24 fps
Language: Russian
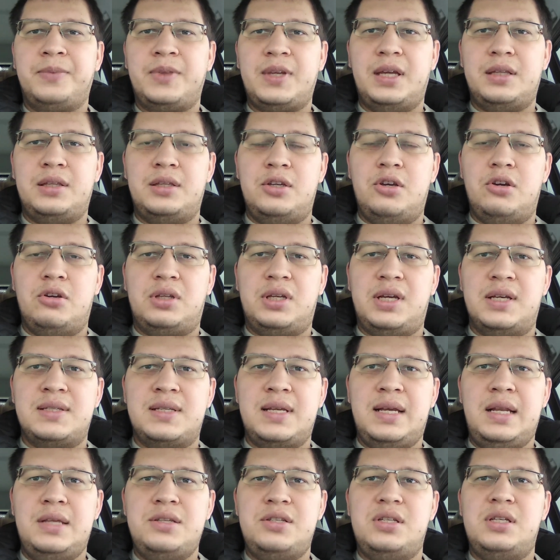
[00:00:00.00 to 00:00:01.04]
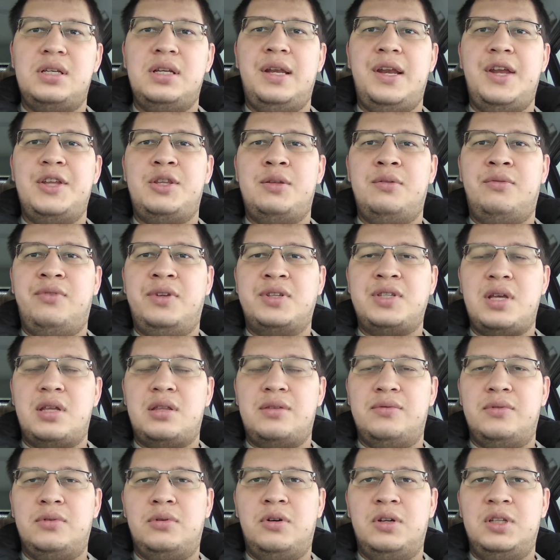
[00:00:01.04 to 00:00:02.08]
от нее отказались, и летом
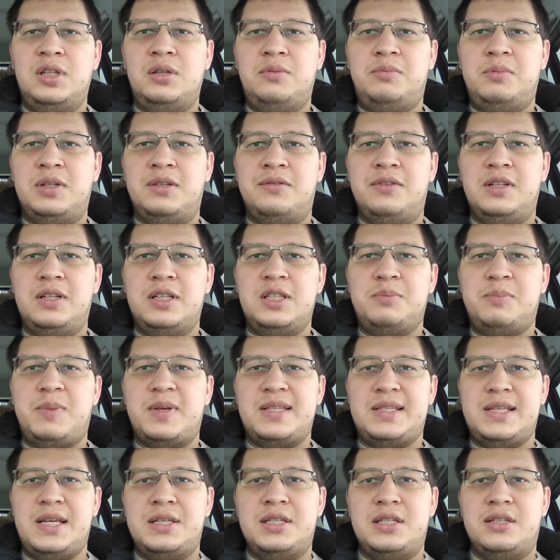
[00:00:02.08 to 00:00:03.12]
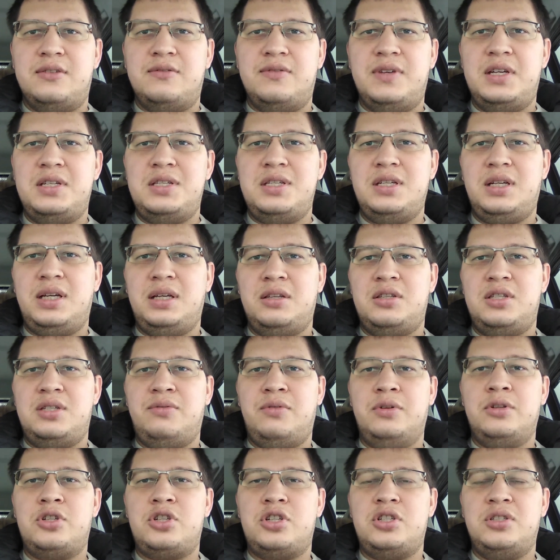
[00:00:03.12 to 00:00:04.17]
2020 года появилась последняя версия, на
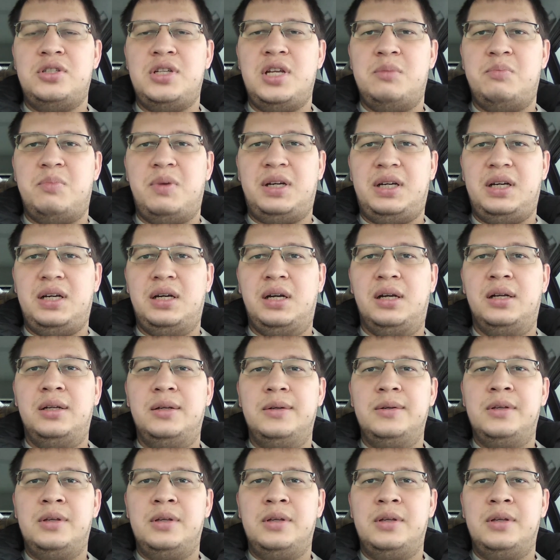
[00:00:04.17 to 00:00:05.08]
сегодняшний день пока,